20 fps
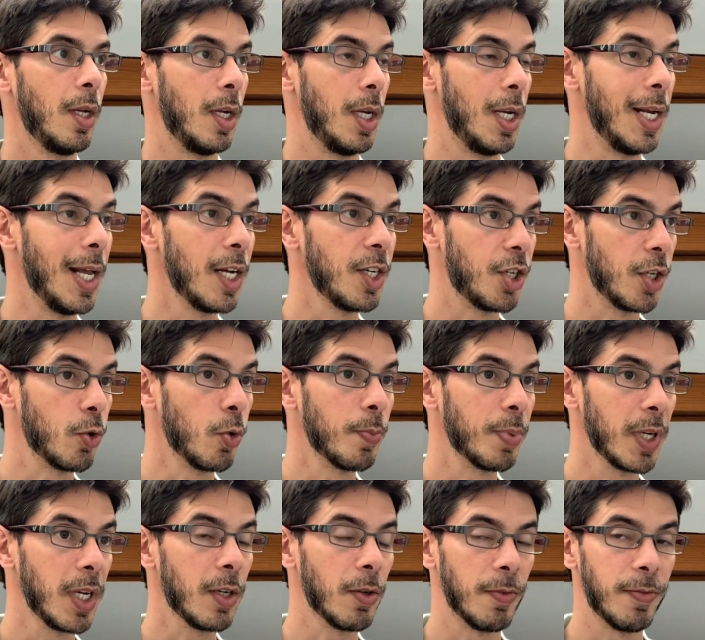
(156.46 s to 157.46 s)
et là j'ai
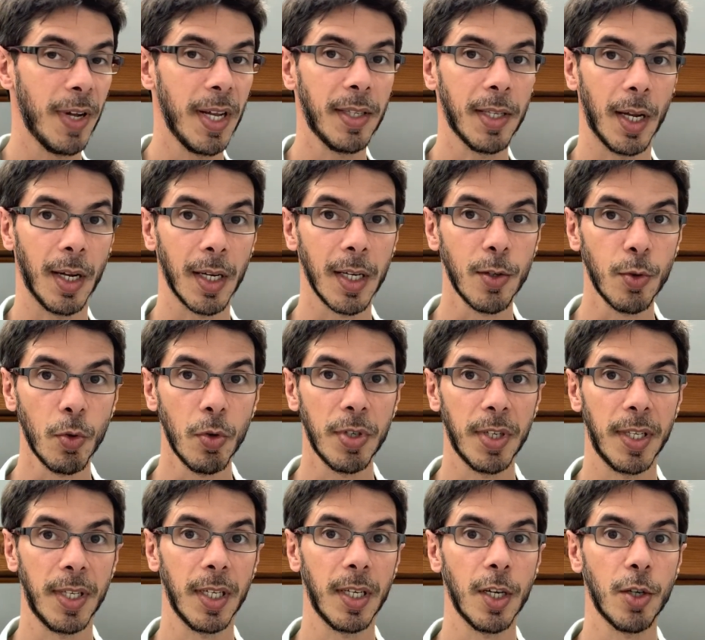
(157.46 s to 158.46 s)
compris qu'en fait un réseau
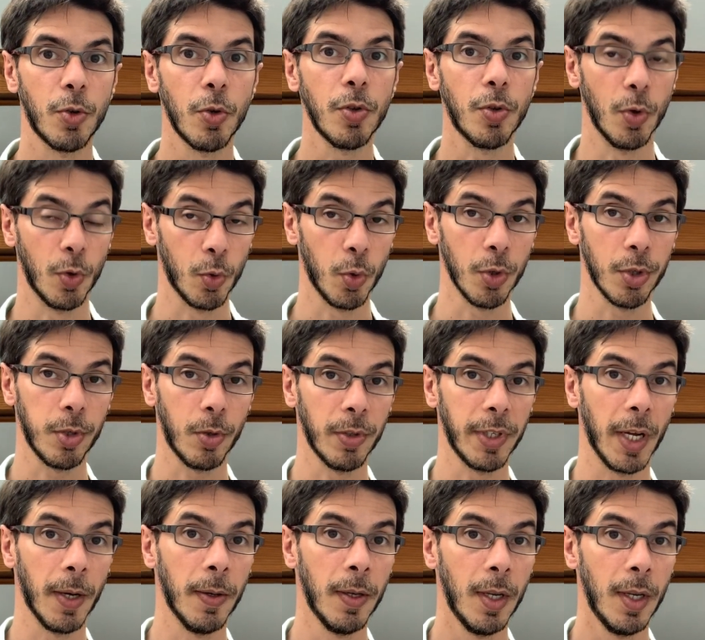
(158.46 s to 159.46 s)
c'était quelque chose de
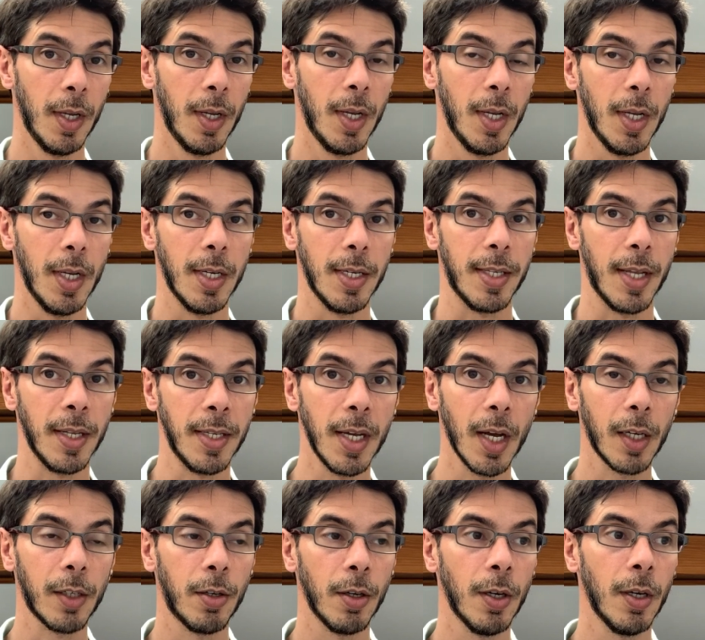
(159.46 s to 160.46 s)
consanguin
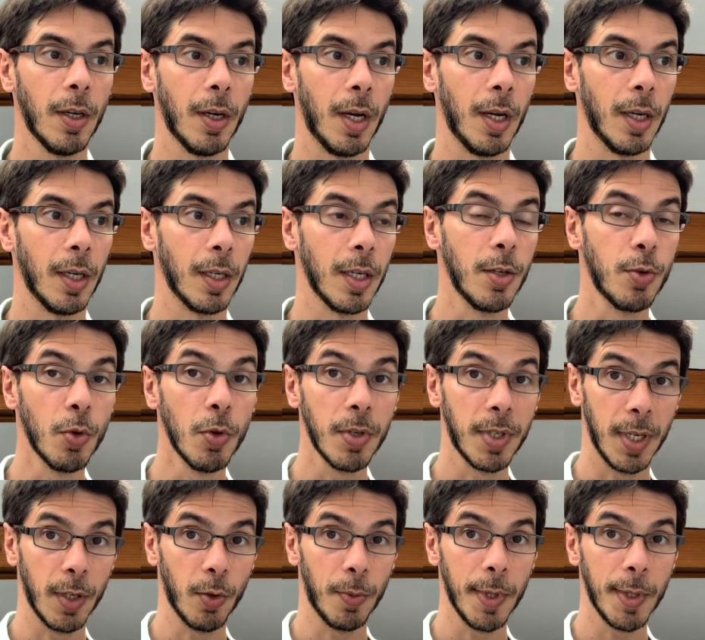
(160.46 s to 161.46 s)
c'est-à-dire qu'un réseau
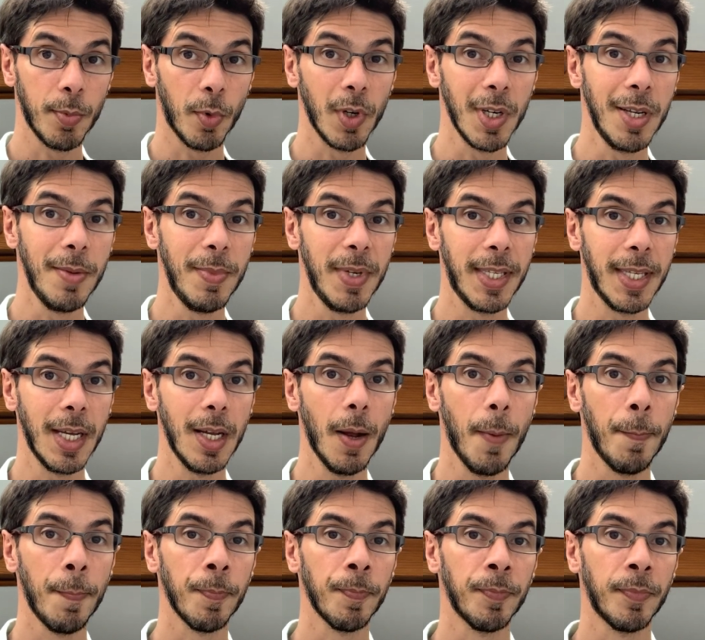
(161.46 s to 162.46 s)
c'est complètement limité
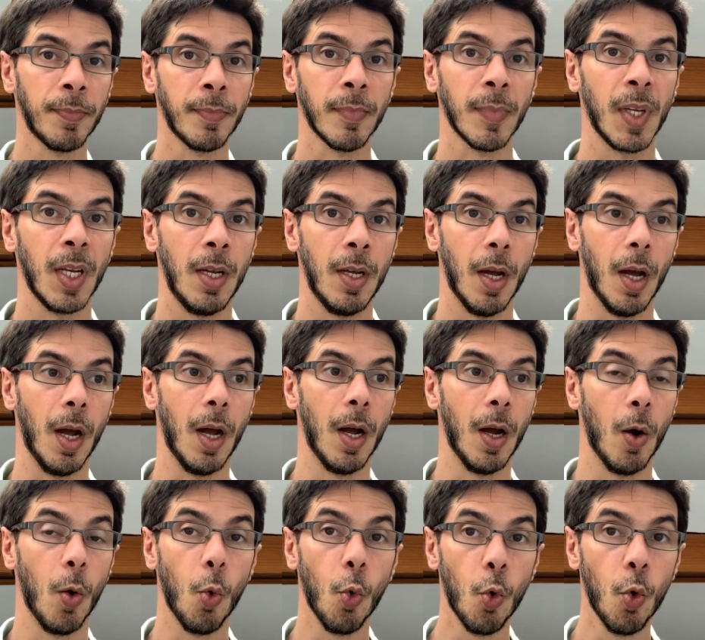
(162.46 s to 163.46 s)

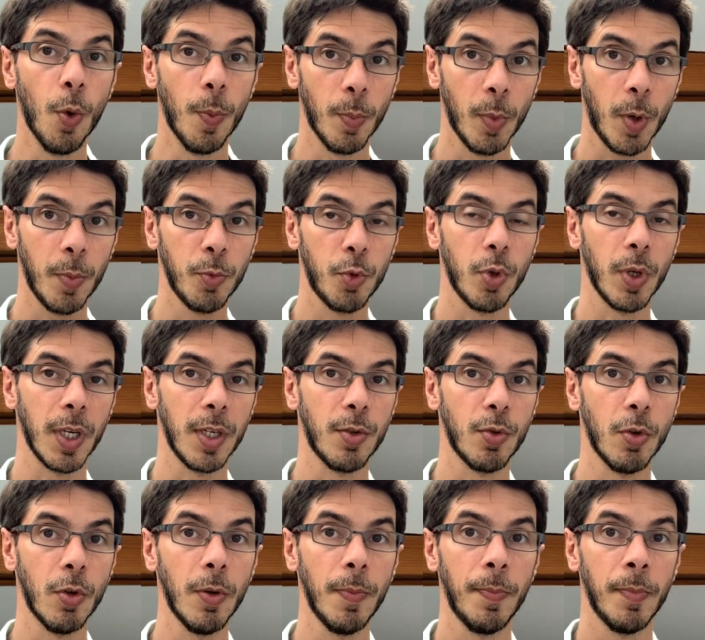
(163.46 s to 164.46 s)
euh, aux membres du
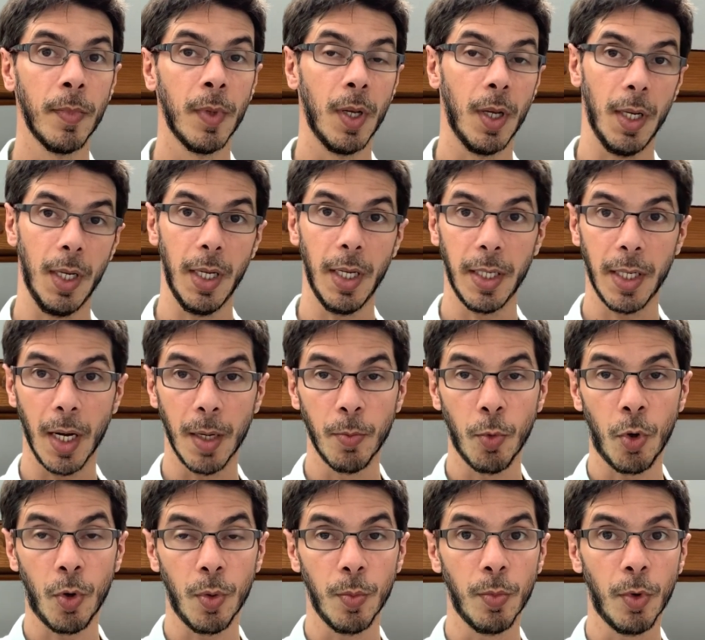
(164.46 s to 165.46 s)
réseau et
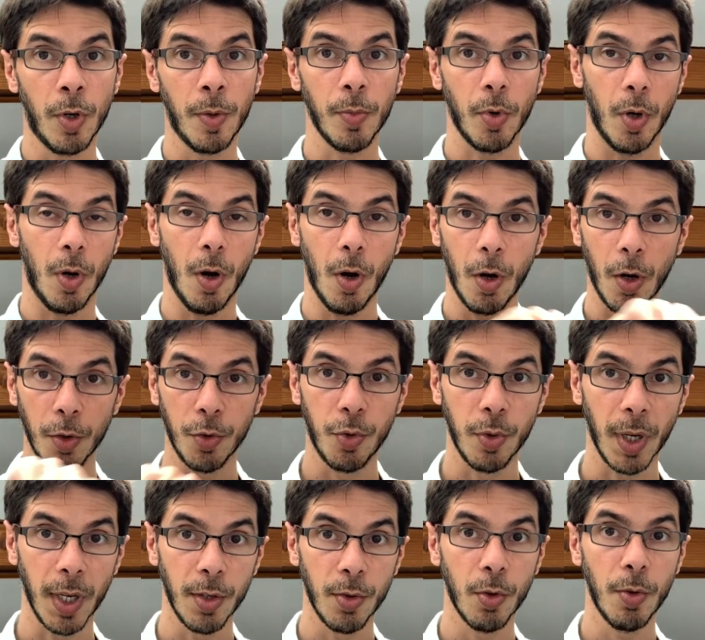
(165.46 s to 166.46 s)
également aux membres hors
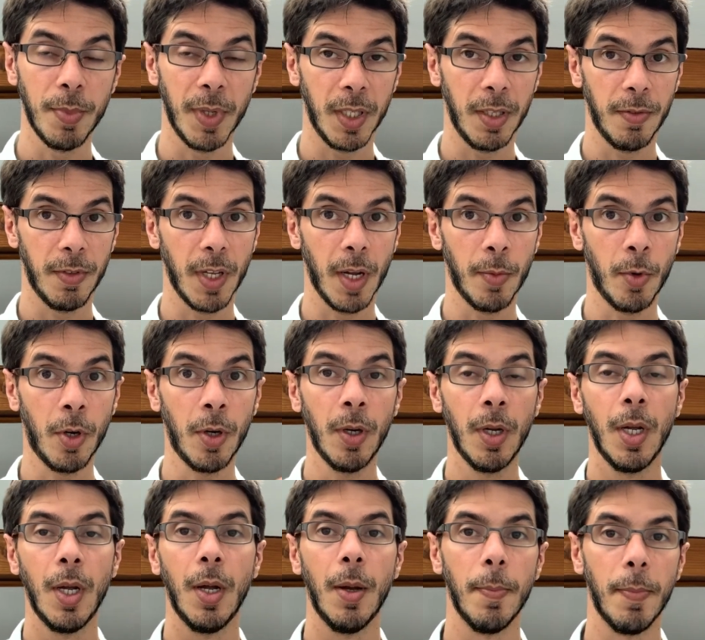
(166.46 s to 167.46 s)
du réseau bien
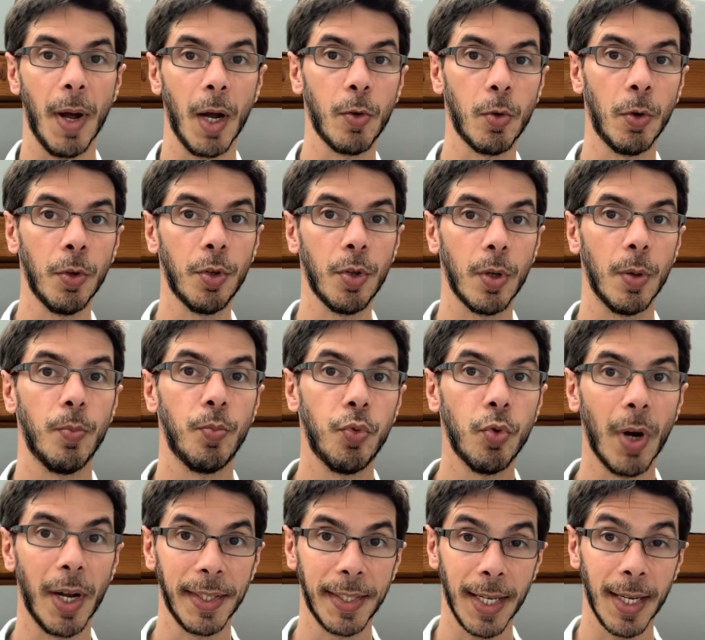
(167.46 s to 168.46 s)
évidemment par contre,
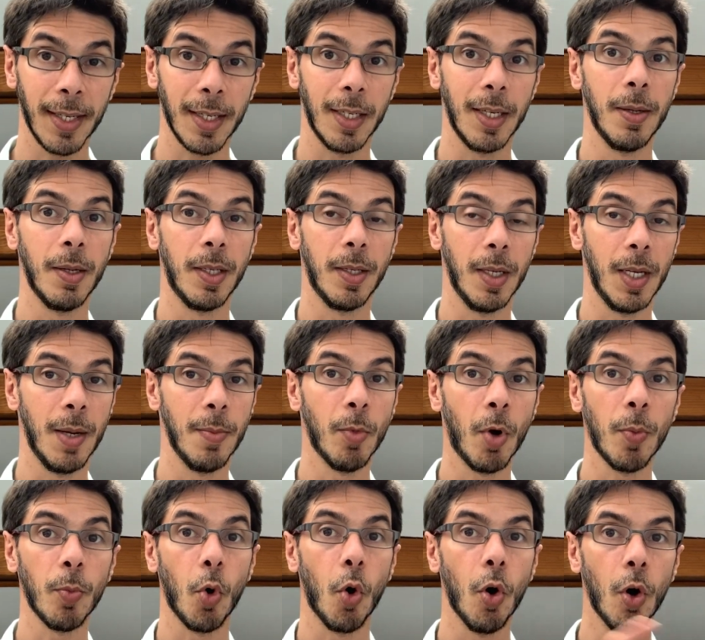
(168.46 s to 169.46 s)
pour atteindre les,
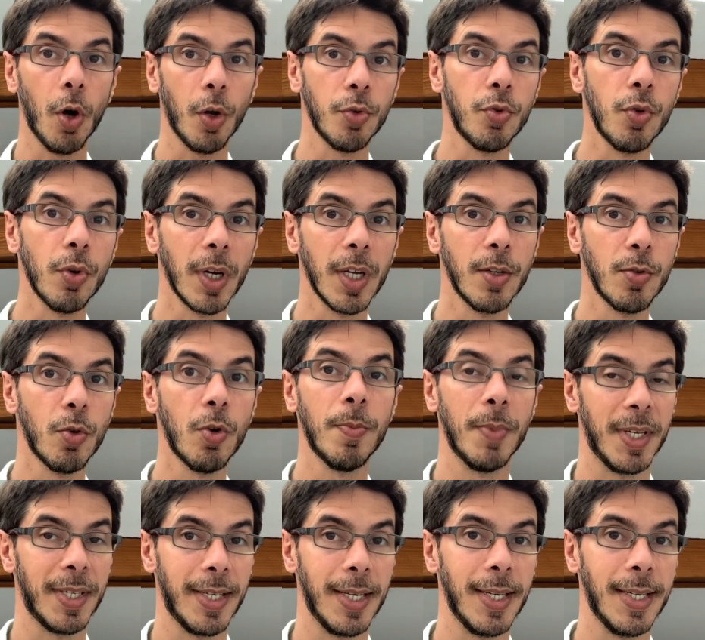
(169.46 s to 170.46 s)
membres hors du réseau,
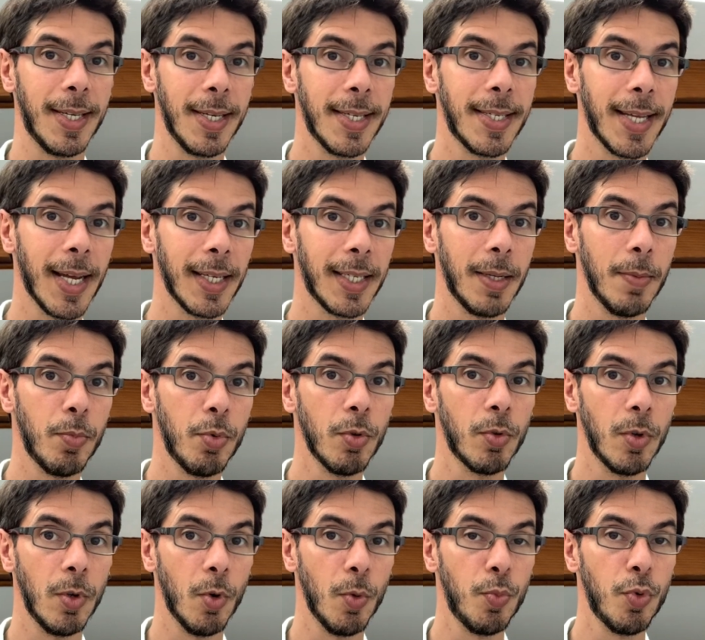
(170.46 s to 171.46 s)
bah, c'est ça qui est
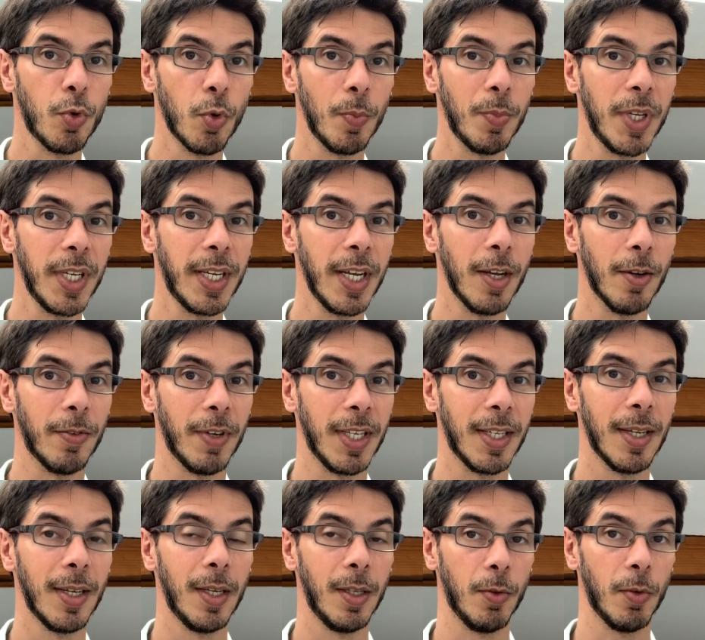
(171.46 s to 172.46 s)
le plus compliqué en fait.